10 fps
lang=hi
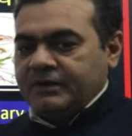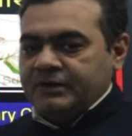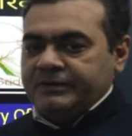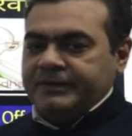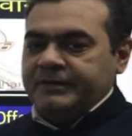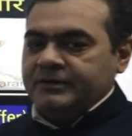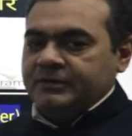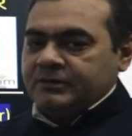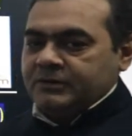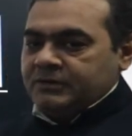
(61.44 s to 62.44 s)
के लिए
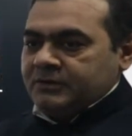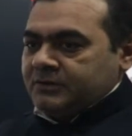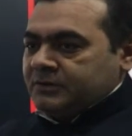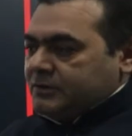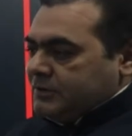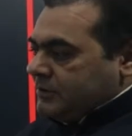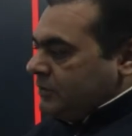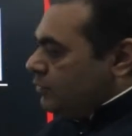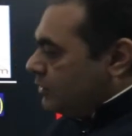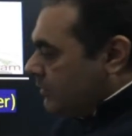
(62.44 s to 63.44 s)

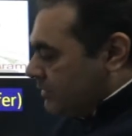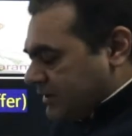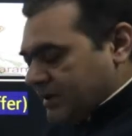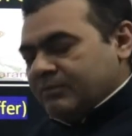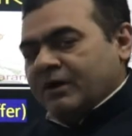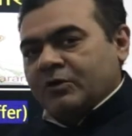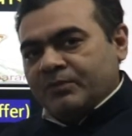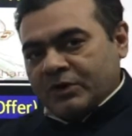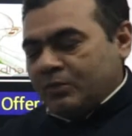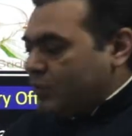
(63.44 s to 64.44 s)
कि उनके बताए मार्ग
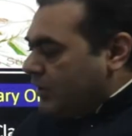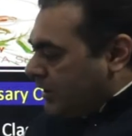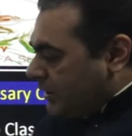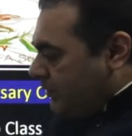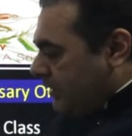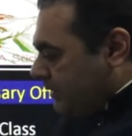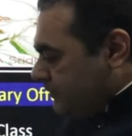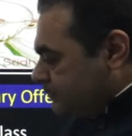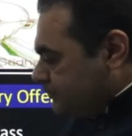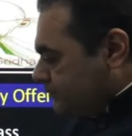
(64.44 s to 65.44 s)
पर हम लोग आगे बढ़ें